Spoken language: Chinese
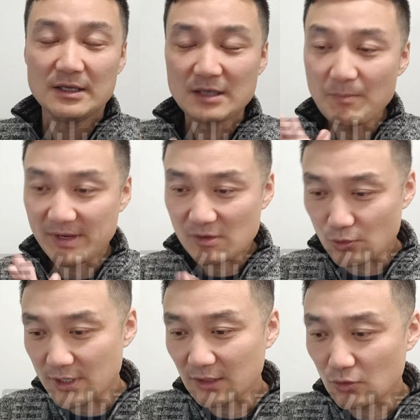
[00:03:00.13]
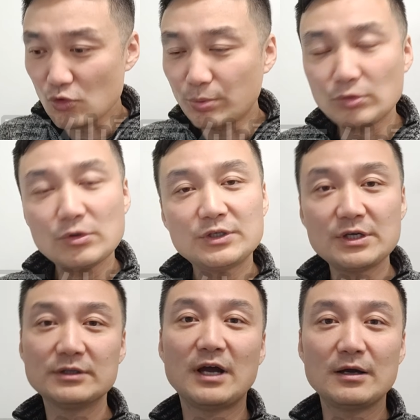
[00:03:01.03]
像每个国家都有不同的
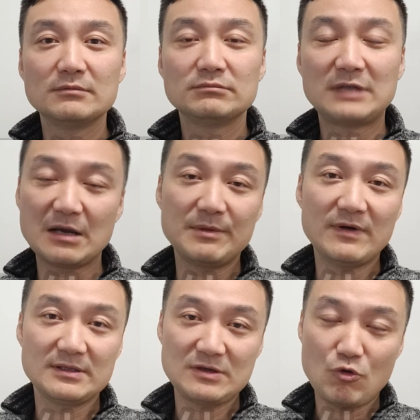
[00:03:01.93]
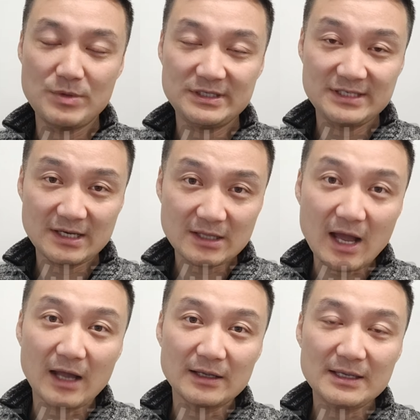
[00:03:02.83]
政党，打个比方，在我们加拿
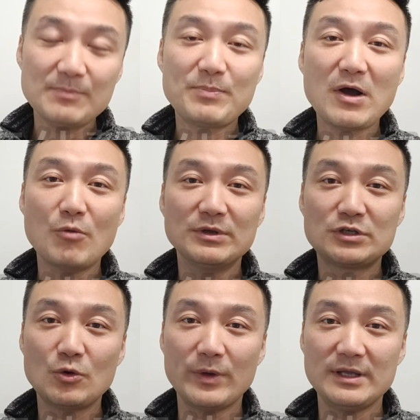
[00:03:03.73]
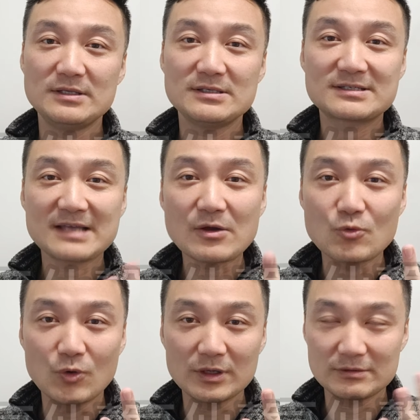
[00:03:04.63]
大，一般我们称为3
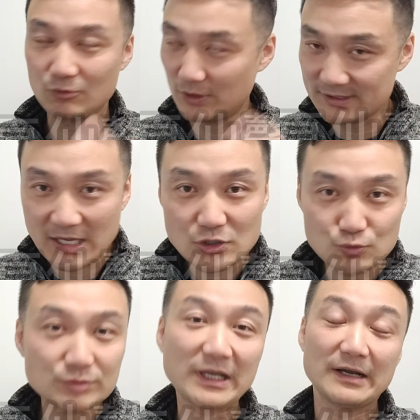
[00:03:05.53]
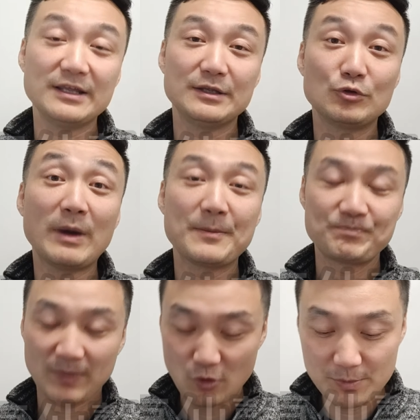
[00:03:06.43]
国或者3足鼎立，对
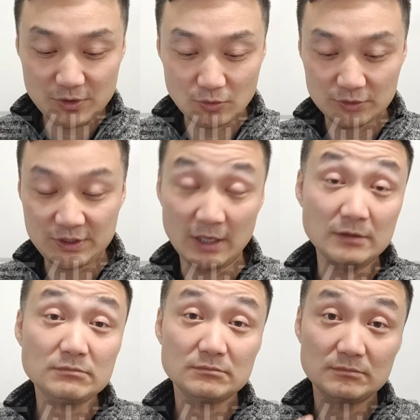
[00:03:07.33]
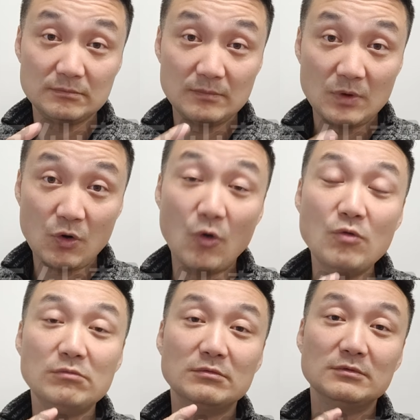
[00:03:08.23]
吧？我们有橙、
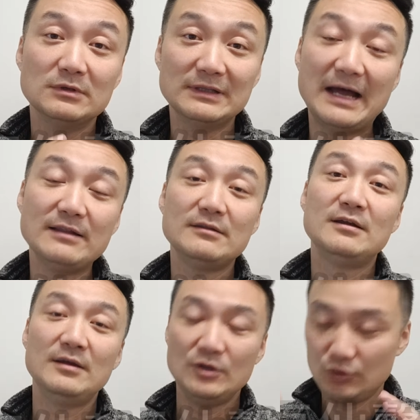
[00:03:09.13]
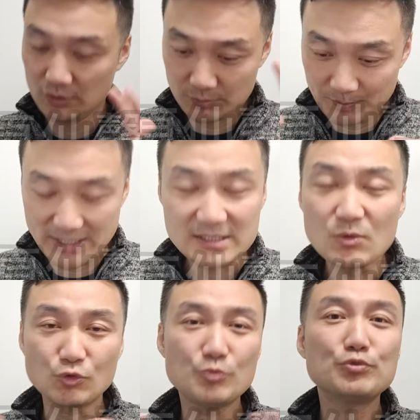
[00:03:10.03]
红、蓝，名
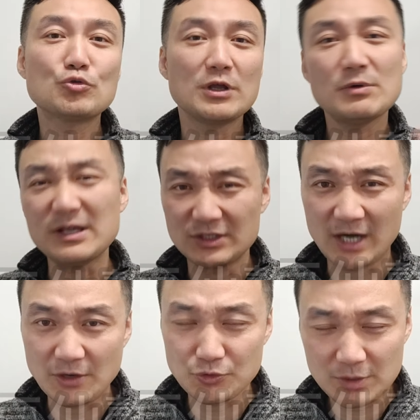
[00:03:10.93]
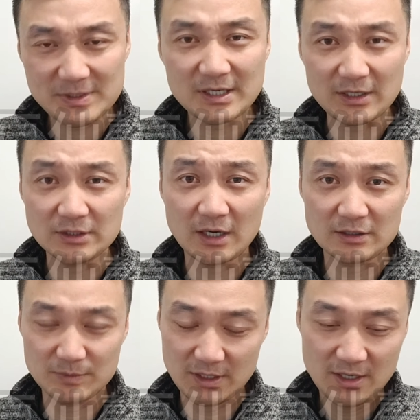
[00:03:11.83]
字我就不说了，因为很长，有些名字很长，
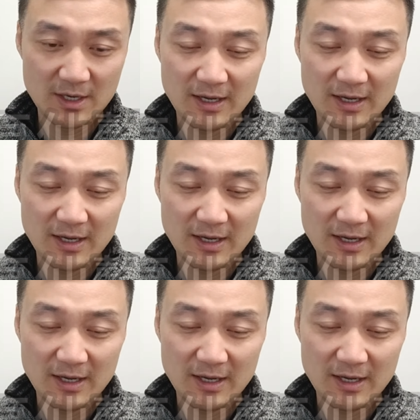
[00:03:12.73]
什么